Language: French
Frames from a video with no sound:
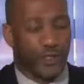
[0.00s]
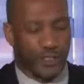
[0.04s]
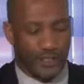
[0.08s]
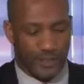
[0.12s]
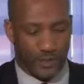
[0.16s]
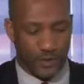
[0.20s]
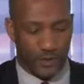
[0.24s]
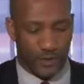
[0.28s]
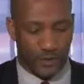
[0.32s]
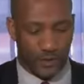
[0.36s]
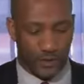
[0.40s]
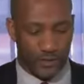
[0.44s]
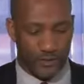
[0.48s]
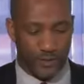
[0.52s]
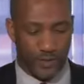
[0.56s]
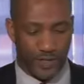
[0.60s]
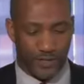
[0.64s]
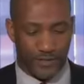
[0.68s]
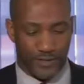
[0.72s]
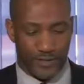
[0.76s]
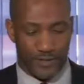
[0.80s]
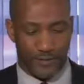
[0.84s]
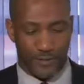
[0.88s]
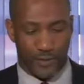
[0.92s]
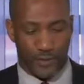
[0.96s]
question, vous
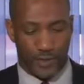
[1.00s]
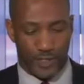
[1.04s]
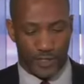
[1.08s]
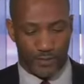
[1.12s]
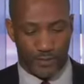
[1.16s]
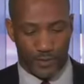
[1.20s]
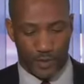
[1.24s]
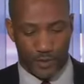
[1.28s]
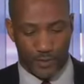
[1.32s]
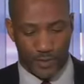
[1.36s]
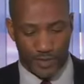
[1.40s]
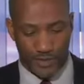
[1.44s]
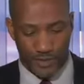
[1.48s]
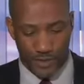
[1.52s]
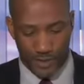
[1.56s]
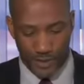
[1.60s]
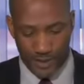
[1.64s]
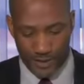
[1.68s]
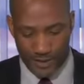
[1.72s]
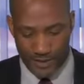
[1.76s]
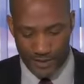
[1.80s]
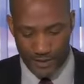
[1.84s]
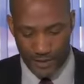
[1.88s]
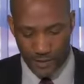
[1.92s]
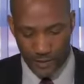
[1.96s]
l'avez évoqué, Monsieur le Président, la
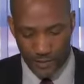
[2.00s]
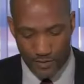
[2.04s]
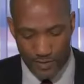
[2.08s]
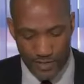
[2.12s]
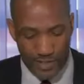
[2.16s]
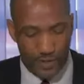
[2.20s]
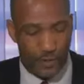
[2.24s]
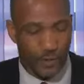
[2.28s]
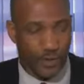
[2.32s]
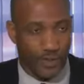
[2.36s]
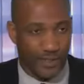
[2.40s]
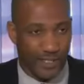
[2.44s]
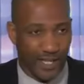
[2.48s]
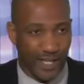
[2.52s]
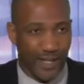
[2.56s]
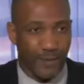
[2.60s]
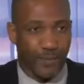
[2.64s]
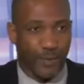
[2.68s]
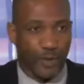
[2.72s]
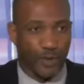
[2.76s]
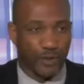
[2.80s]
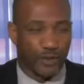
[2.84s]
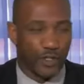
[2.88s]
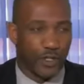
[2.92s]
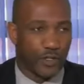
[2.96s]
question sécuritaire
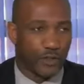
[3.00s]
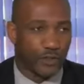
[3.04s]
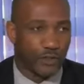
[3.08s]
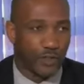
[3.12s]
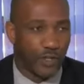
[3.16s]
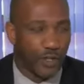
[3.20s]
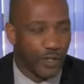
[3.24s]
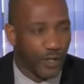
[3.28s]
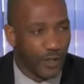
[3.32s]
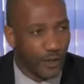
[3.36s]
importante